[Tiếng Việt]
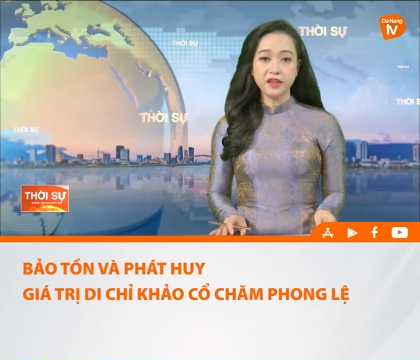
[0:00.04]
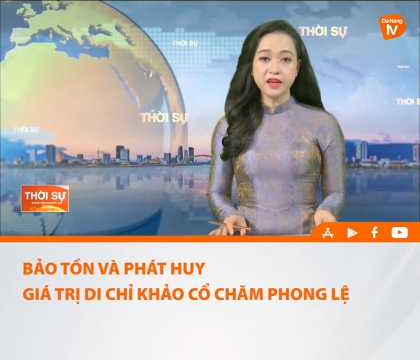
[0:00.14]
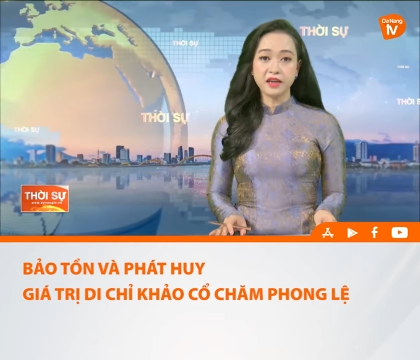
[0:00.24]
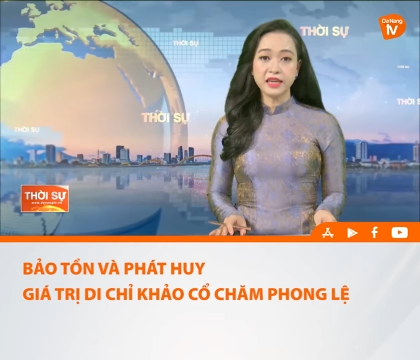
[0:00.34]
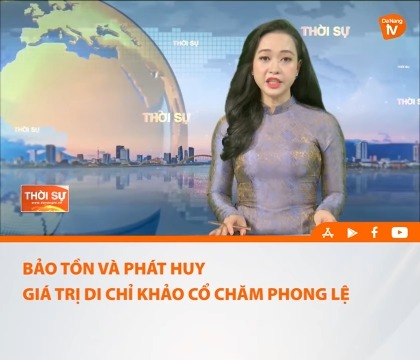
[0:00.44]

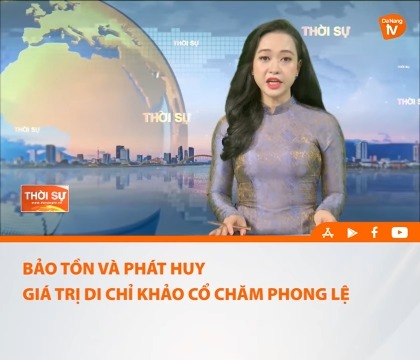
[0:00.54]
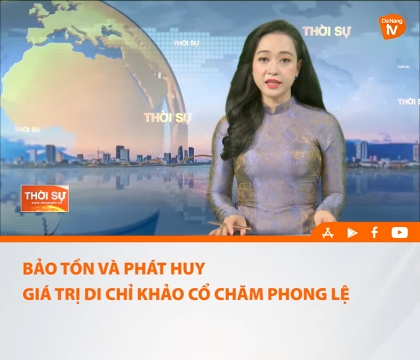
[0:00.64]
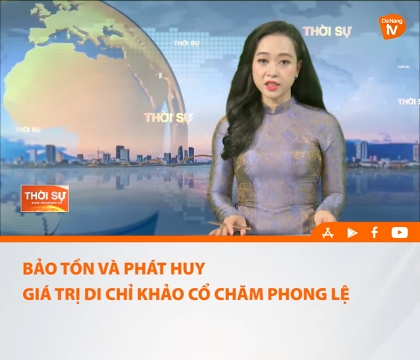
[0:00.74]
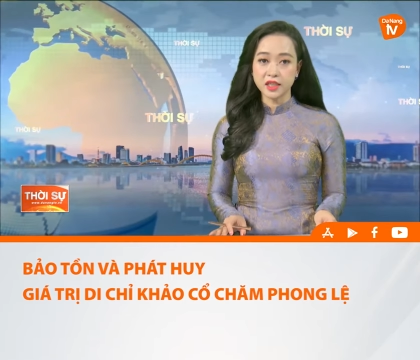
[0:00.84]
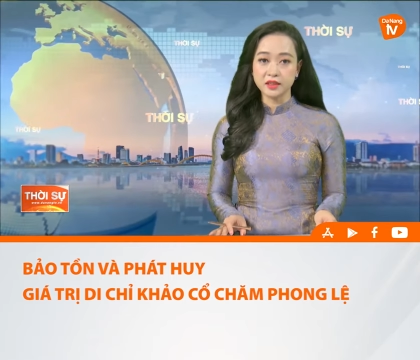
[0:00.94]
với những giá
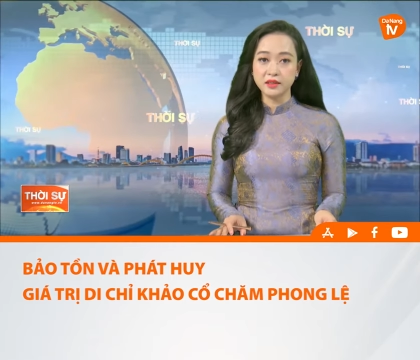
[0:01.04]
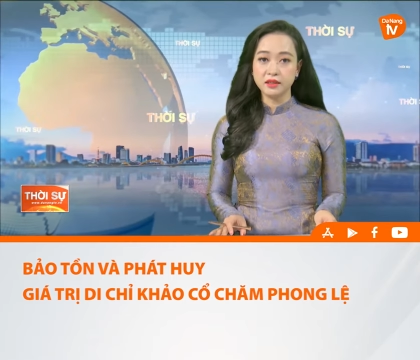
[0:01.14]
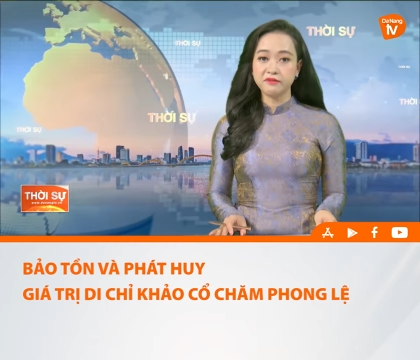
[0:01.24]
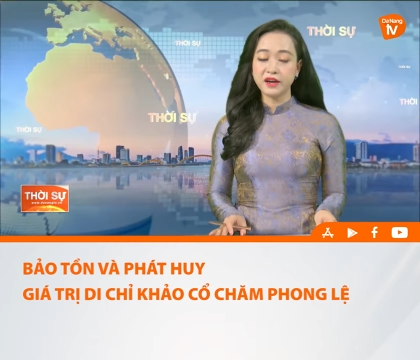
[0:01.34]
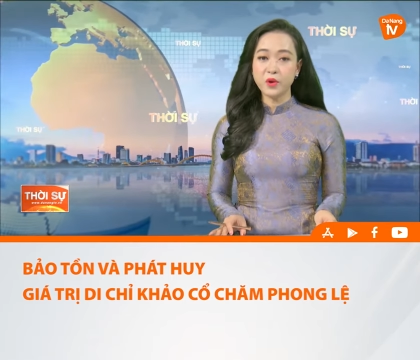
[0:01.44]
trị lịch sử,
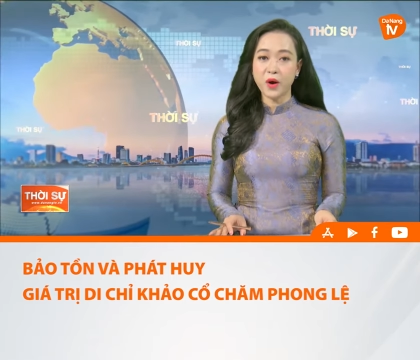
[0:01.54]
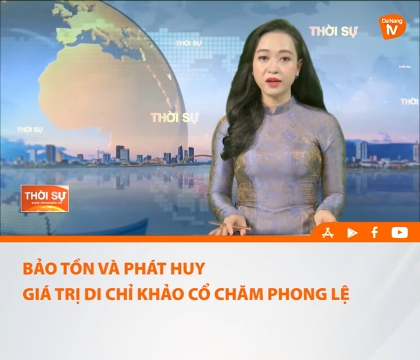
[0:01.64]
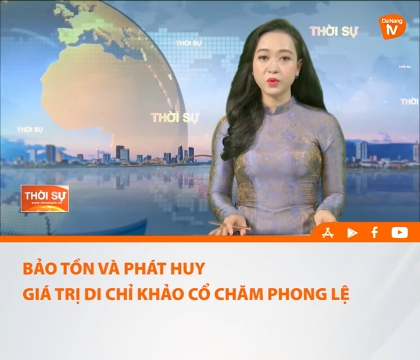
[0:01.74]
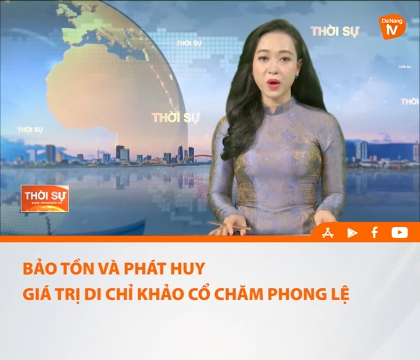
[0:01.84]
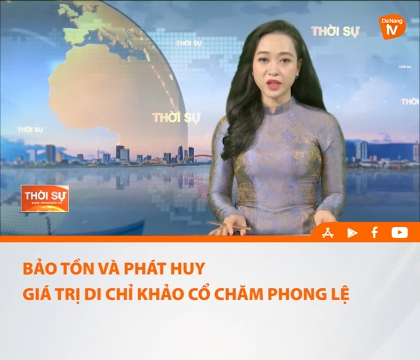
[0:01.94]
văn
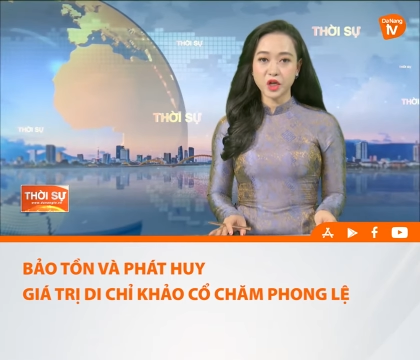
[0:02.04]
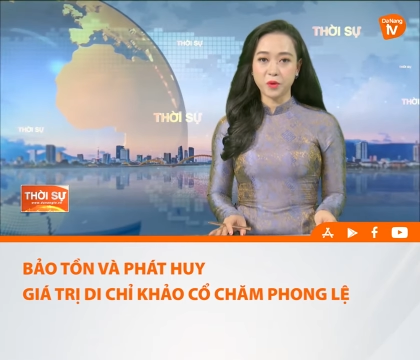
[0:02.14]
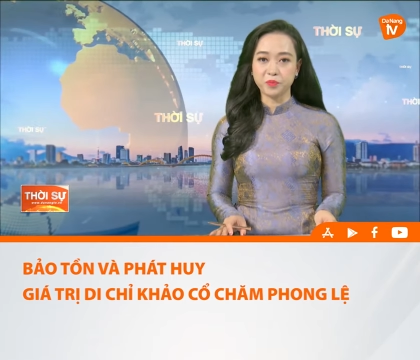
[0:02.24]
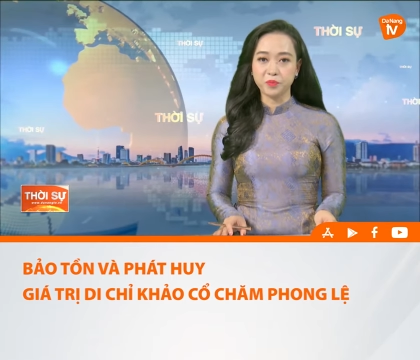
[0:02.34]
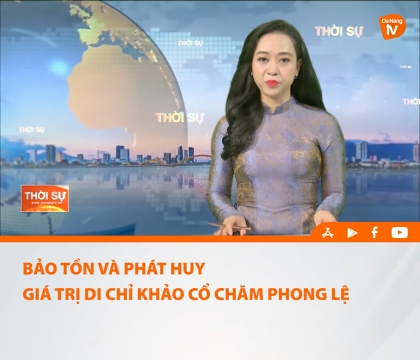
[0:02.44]
hóa quan
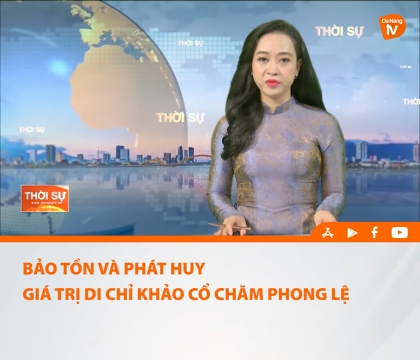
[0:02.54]
trọng.